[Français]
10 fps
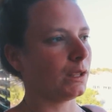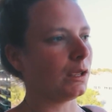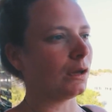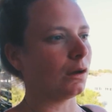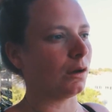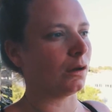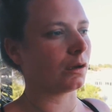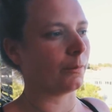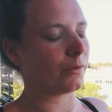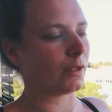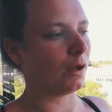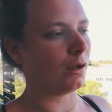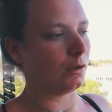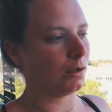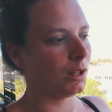Et comme
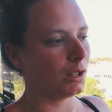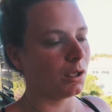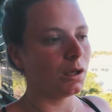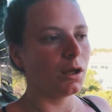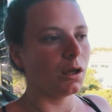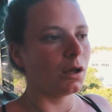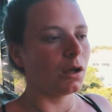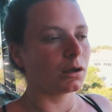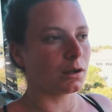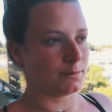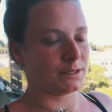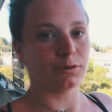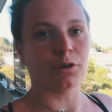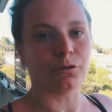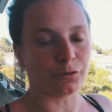ça, comme ça
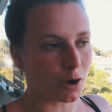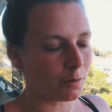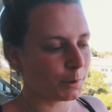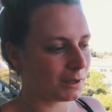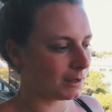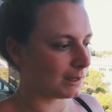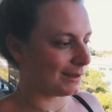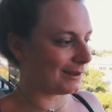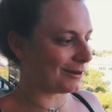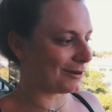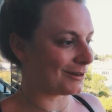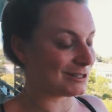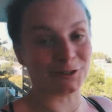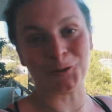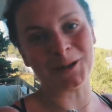on est en forme. Et
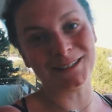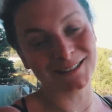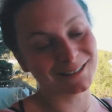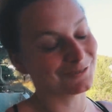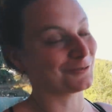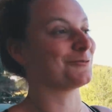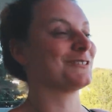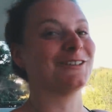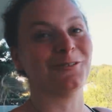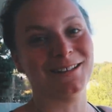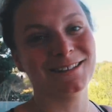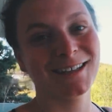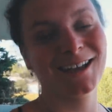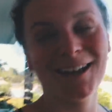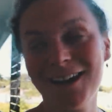j'ai trop hâte. Franchement j'ai trop hâte.
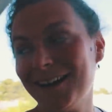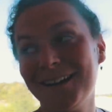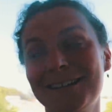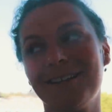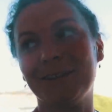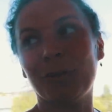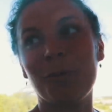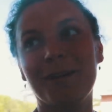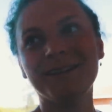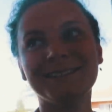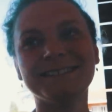Ça va être trop bien.